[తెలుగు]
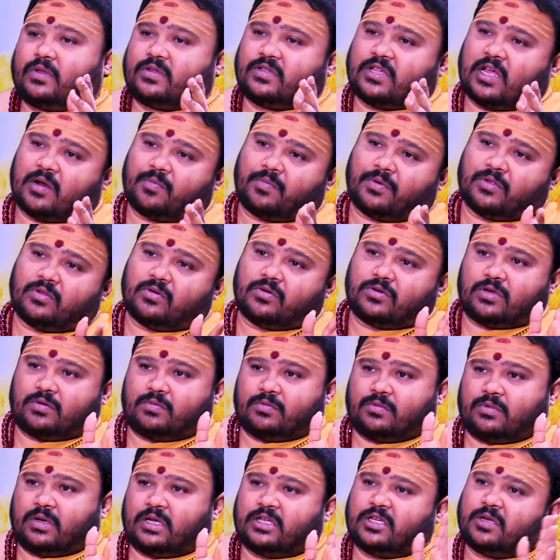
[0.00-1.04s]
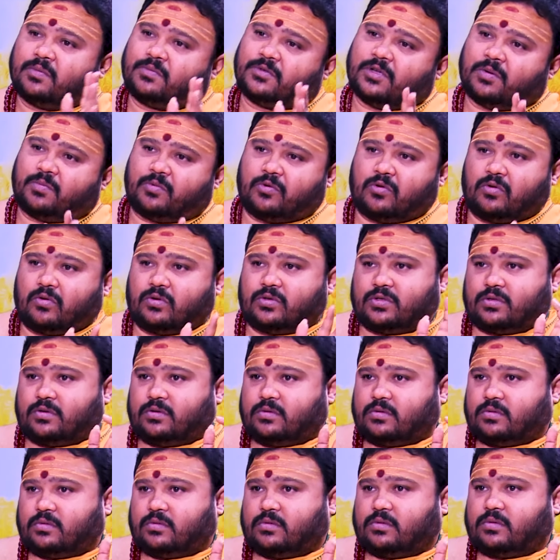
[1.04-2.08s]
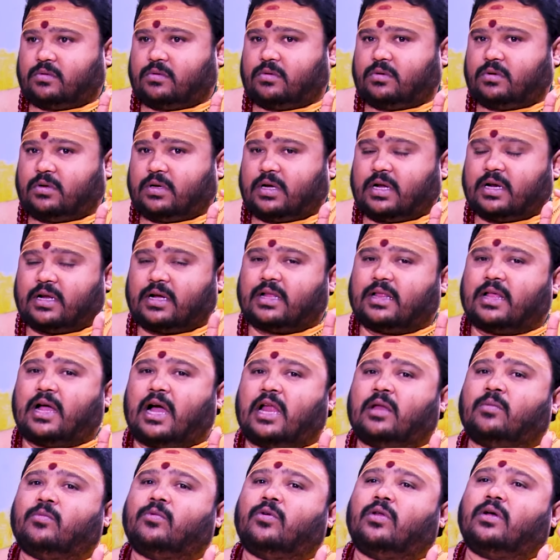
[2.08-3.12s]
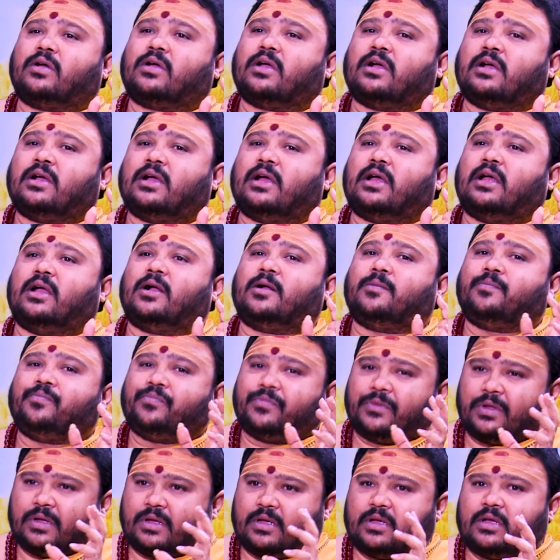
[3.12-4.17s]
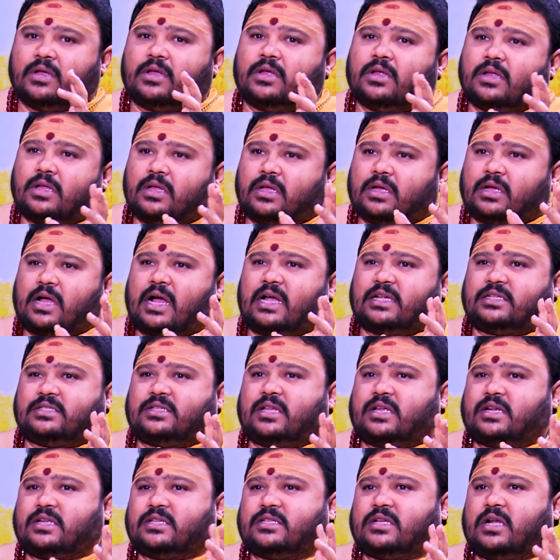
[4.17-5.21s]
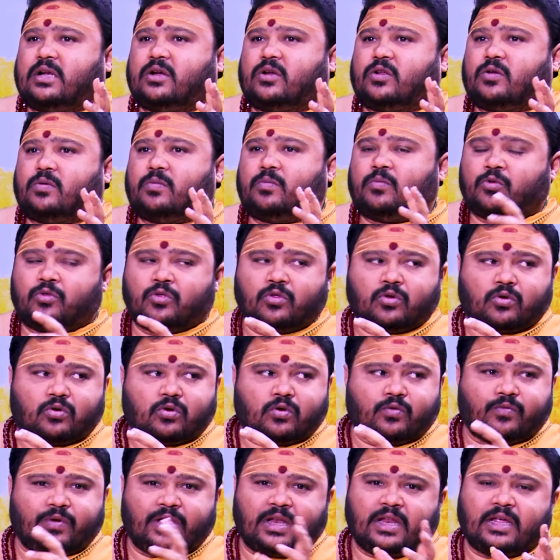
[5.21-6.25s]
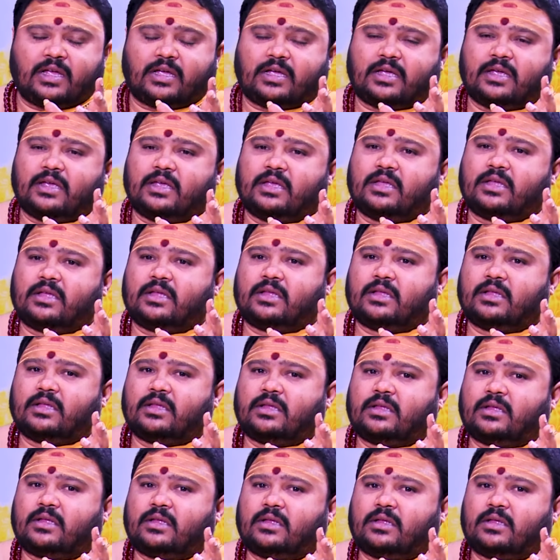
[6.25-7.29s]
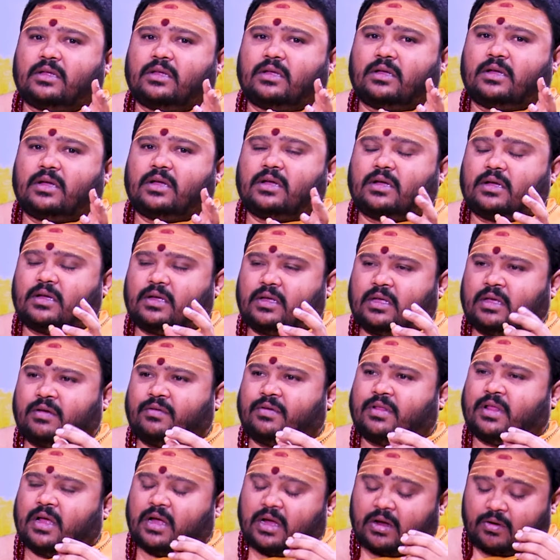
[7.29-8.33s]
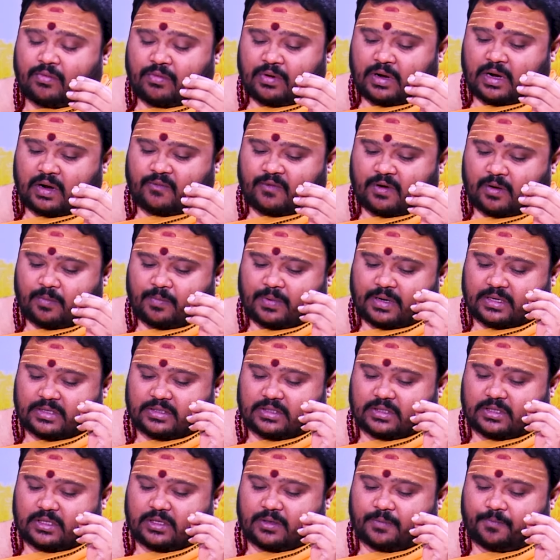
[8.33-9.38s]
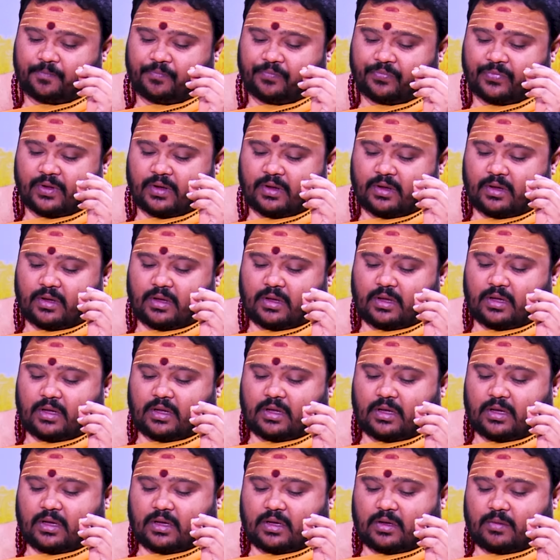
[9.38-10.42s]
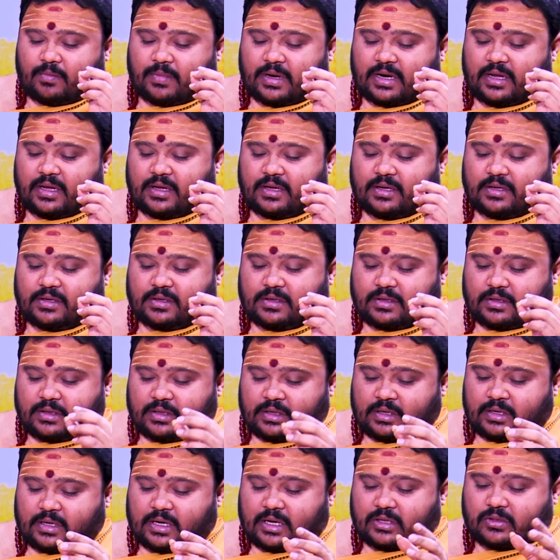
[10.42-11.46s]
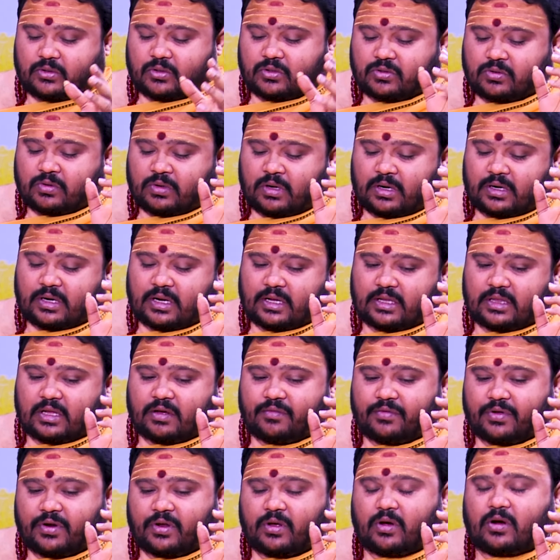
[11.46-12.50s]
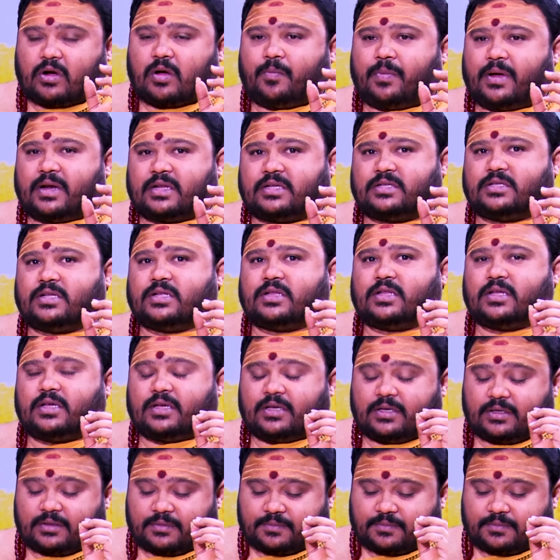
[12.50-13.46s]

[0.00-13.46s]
సర్పదోషం అని చెప్పి చెప్పుకోవచ్చు ఓకే కనుక దాని మూలకంగా కాస్త రిజల్ట్ ముందుకు వెనక్కి ఈ విధంగా ఉండేటువంటి పరిస్థితి మరి ఇంకా చూసుకున్నట్టయితే వీరి యొక్క పరిస్థితి